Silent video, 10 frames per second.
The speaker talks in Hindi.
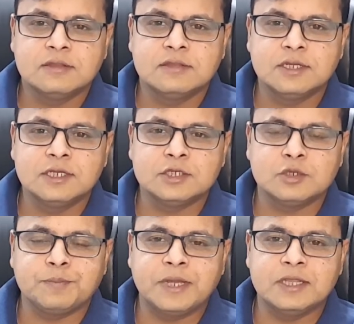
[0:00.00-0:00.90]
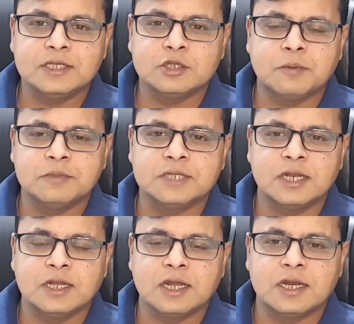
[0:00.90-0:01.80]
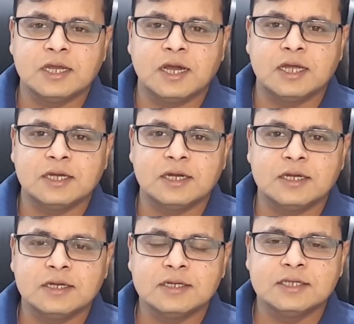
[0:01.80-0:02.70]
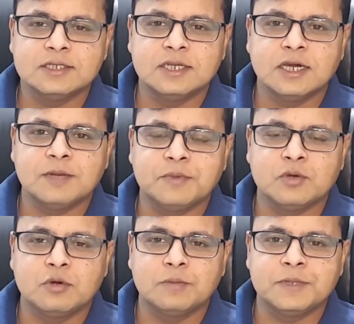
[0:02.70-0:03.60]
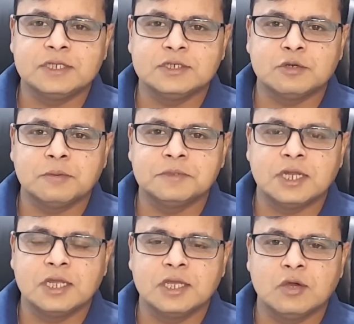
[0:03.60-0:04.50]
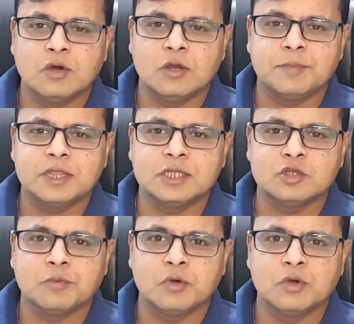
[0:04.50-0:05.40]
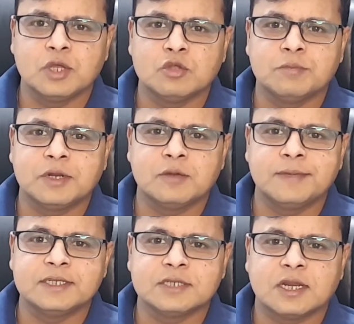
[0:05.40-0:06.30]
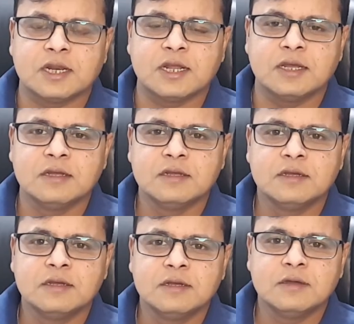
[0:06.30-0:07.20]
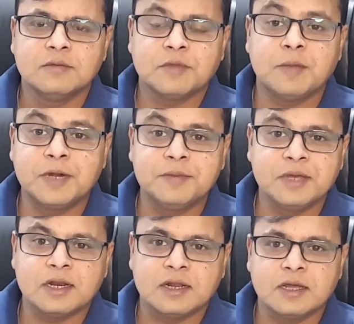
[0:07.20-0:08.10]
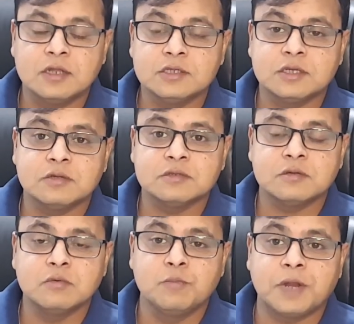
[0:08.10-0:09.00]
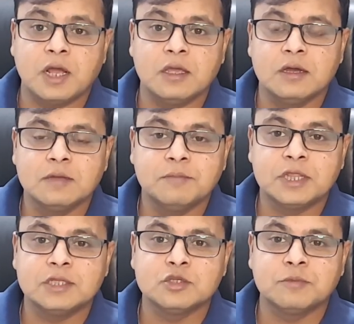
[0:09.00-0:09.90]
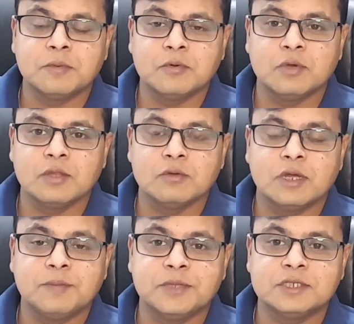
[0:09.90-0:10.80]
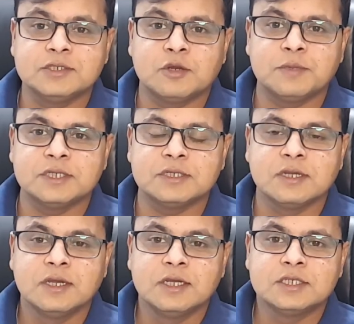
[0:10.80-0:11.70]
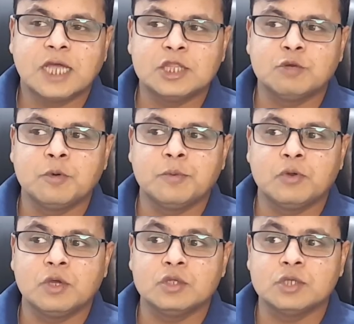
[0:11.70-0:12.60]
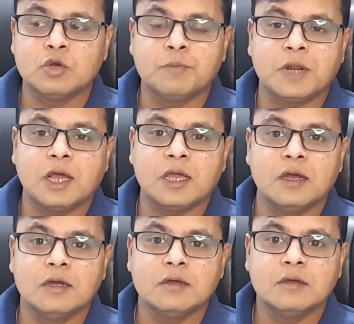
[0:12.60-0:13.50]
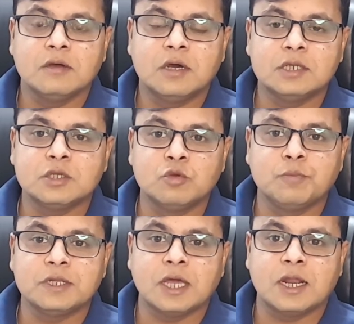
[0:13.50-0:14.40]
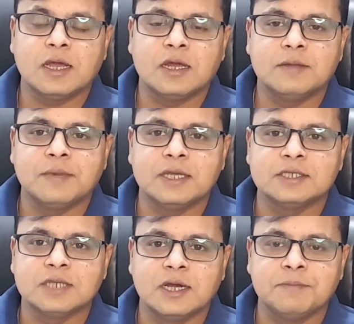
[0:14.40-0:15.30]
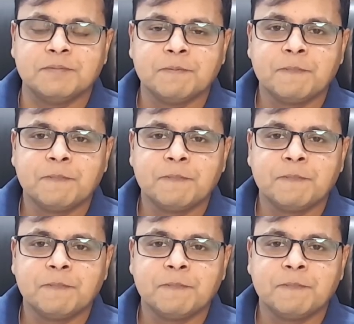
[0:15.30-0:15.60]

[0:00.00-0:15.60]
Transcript: तीस पैंतीस रुपये में सेल करने कहा था किसी ने अगर क्रूड पच्चीस रुपये में सेल किया होगा और बत्तीस रुपये हो गया तो मेरे को मैसेज कर रहा है कमेंट भी कर रहा है अरे सर ऊपर आ गया बत्तीस रुपये हो गया तो अरे पच्चीस रुपये से सात रुपये ऊपर हो गया तो सर ऊपर आ गया अरे सर ऊपर जा रहा है अरे भाई साहब